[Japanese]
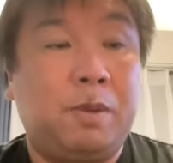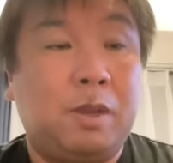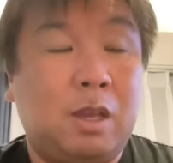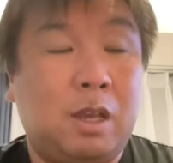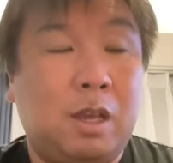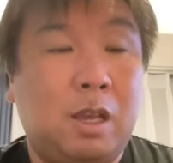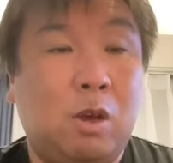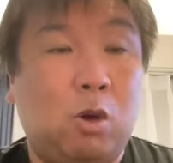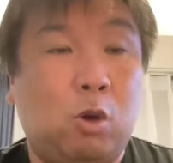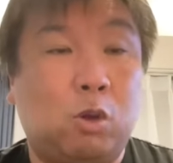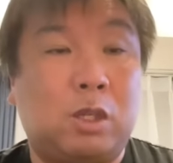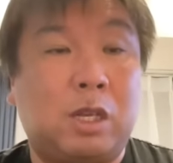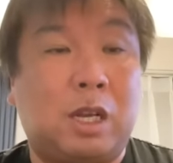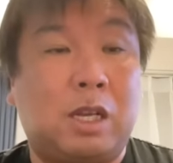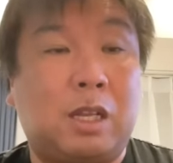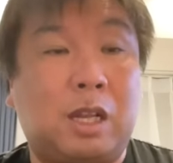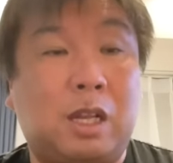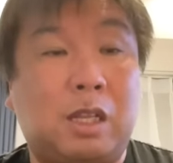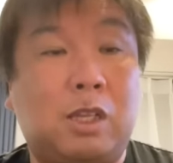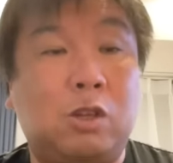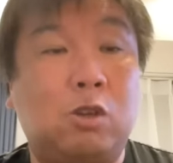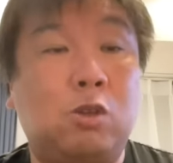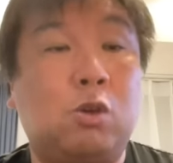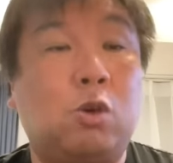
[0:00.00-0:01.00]
えー、抑え
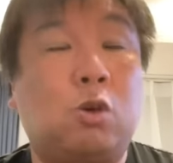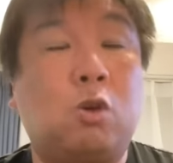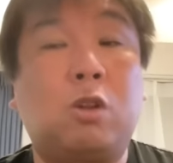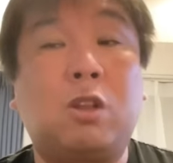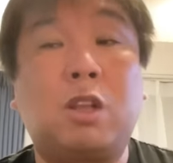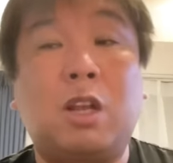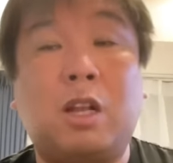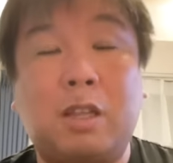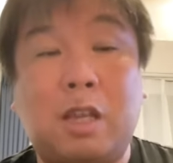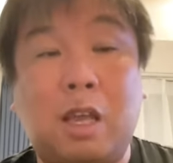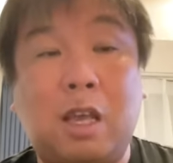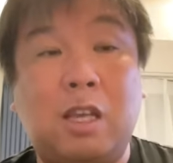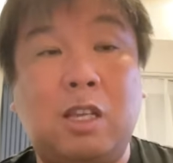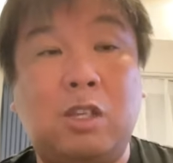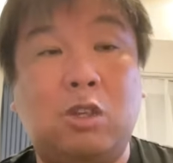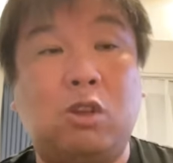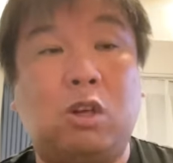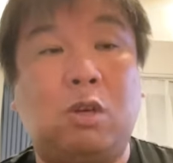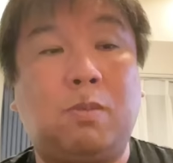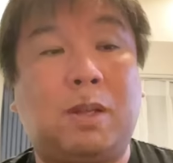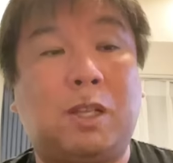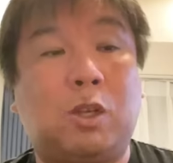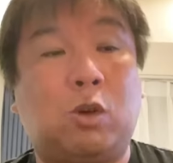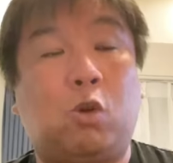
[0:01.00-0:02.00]
たっていうところではね、非常
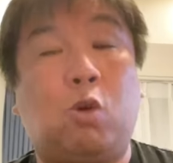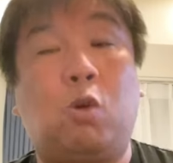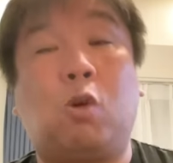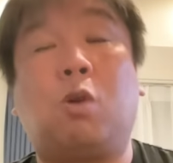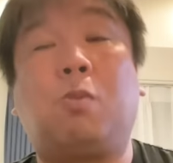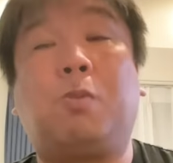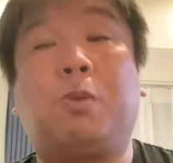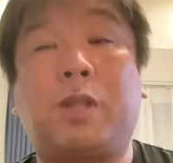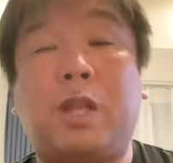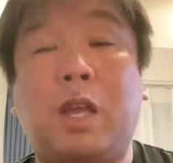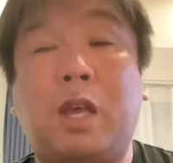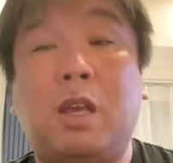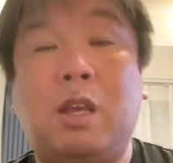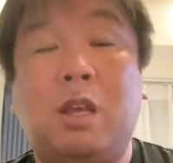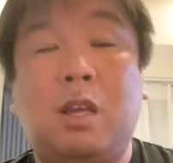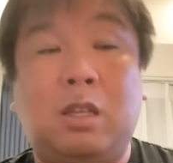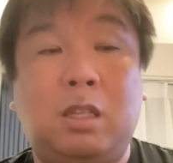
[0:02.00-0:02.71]
にまたここもね、